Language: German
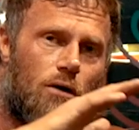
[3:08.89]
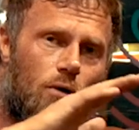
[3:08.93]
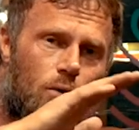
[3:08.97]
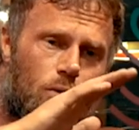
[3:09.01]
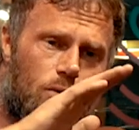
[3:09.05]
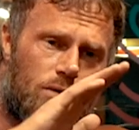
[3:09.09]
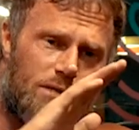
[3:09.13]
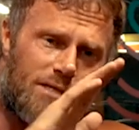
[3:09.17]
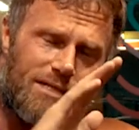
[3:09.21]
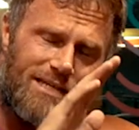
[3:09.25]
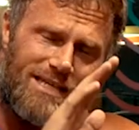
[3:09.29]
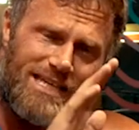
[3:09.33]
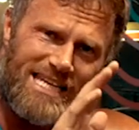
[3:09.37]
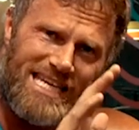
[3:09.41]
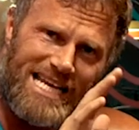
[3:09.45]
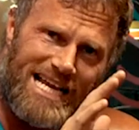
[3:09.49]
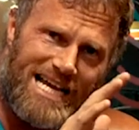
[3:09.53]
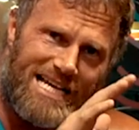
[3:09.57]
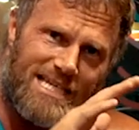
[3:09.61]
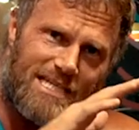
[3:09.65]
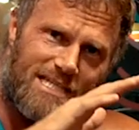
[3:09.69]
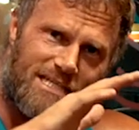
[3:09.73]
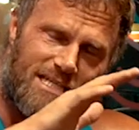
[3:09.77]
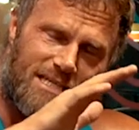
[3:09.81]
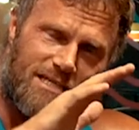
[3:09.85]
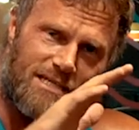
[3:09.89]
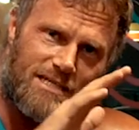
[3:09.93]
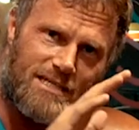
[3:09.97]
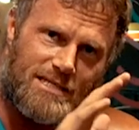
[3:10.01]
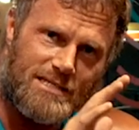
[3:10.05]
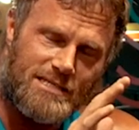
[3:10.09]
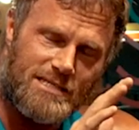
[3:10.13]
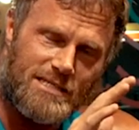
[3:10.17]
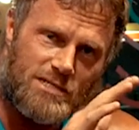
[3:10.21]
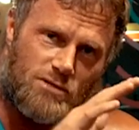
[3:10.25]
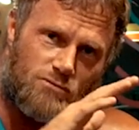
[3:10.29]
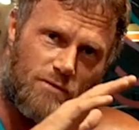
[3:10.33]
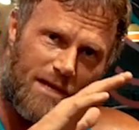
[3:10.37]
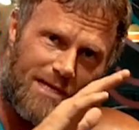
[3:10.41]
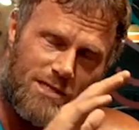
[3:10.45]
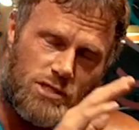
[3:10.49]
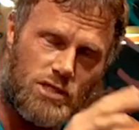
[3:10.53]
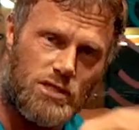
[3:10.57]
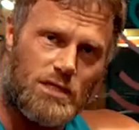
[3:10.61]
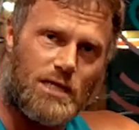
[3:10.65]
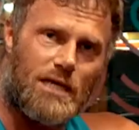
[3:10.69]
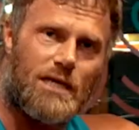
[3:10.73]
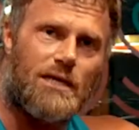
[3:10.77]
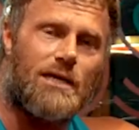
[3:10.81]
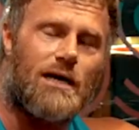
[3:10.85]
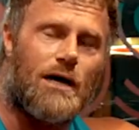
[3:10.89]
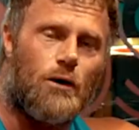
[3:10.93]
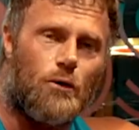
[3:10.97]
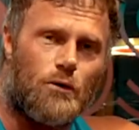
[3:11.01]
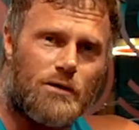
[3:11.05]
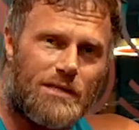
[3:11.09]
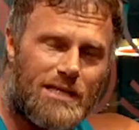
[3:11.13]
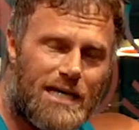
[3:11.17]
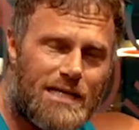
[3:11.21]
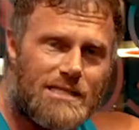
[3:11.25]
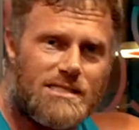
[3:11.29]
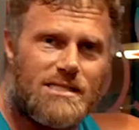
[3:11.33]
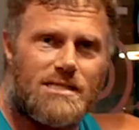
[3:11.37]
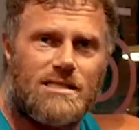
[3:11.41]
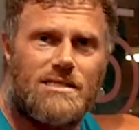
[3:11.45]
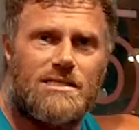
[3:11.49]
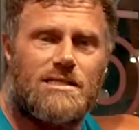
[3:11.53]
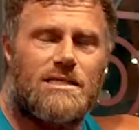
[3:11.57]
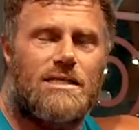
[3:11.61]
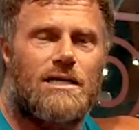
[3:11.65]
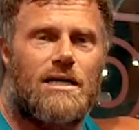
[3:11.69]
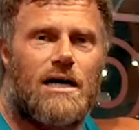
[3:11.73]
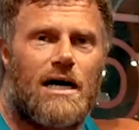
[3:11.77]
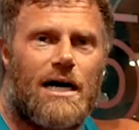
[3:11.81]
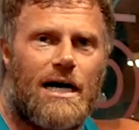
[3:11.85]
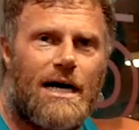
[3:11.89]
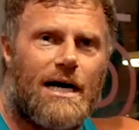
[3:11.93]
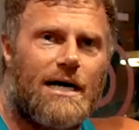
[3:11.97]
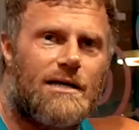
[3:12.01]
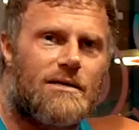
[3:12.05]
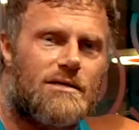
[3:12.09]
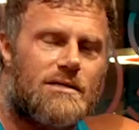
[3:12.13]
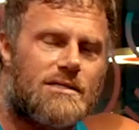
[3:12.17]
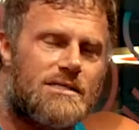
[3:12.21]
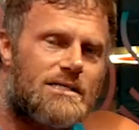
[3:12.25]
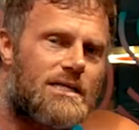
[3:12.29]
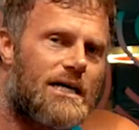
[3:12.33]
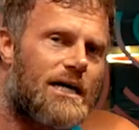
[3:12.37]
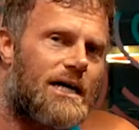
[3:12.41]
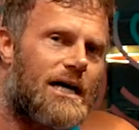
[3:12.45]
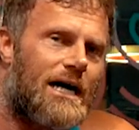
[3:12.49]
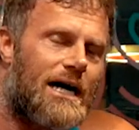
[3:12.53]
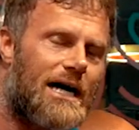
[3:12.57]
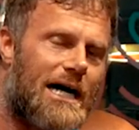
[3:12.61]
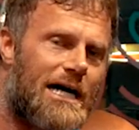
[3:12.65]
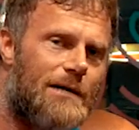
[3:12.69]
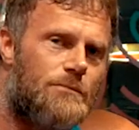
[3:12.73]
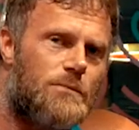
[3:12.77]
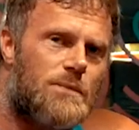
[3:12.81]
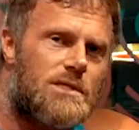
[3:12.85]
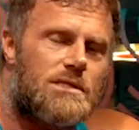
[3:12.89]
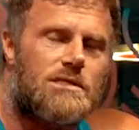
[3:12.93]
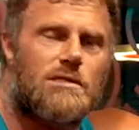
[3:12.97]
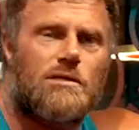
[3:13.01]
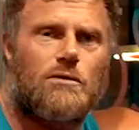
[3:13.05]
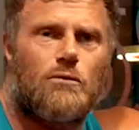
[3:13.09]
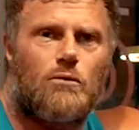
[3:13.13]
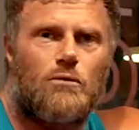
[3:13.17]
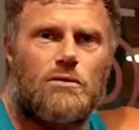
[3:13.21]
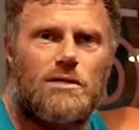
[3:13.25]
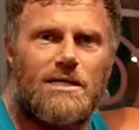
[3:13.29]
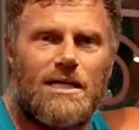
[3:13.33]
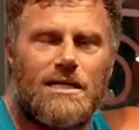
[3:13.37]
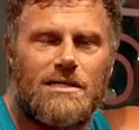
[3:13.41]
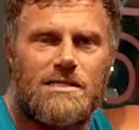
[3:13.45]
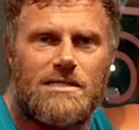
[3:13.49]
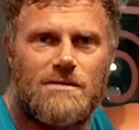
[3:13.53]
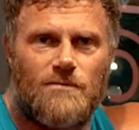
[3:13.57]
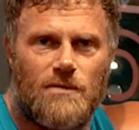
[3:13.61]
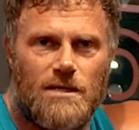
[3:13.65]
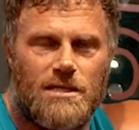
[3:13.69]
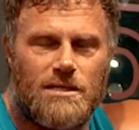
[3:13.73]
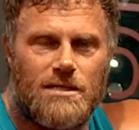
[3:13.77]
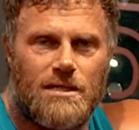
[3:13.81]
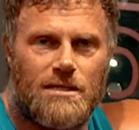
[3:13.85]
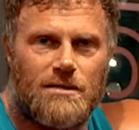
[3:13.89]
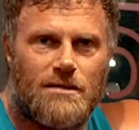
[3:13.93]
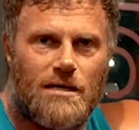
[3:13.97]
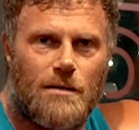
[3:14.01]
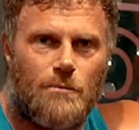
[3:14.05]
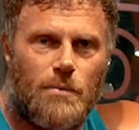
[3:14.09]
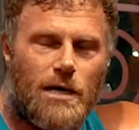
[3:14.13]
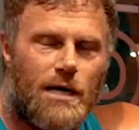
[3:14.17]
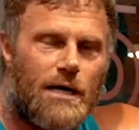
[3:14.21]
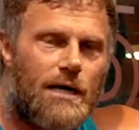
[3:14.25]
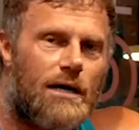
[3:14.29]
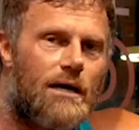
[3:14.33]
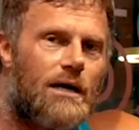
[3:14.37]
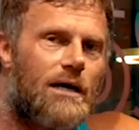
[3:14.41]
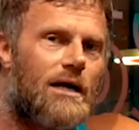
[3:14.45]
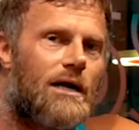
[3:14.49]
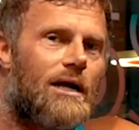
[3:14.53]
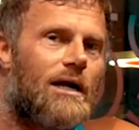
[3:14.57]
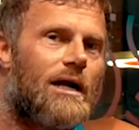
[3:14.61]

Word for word: Unten leicht in den Stretch gehen, auch das ist hier eines der Geheimnisse und ganz wichtig dabei,